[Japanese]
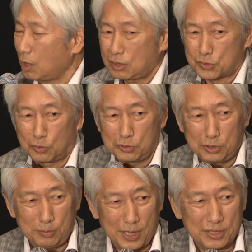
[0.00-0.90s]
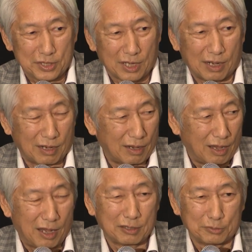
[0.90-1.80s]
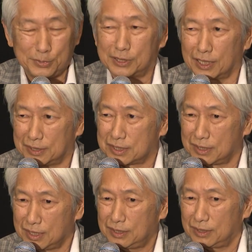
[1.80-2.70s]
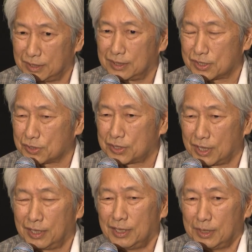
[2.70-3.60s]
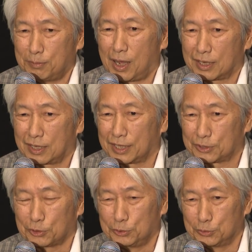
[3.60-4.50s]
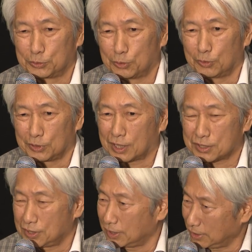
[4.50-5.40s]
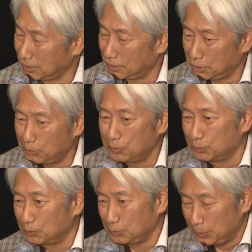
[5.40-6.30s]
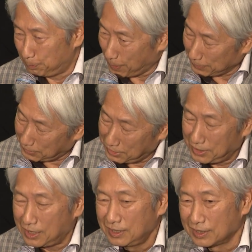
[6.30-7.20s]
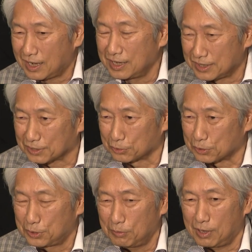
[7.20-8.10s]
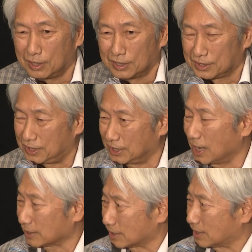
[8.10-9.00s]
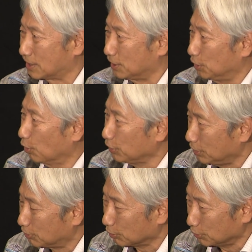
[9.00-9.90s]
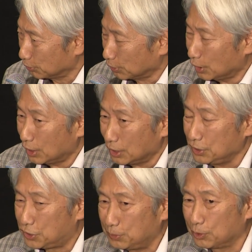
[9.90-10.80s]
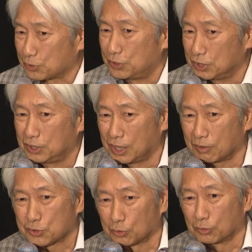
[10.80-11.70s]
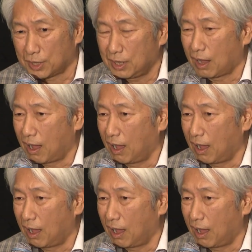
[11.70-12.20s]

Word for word: うイメージがあるらしいです。あるみたいですね。そして赤毛というとなんか知らないけれども、一般的な解釈としては気が強いという一部の地域ではそのね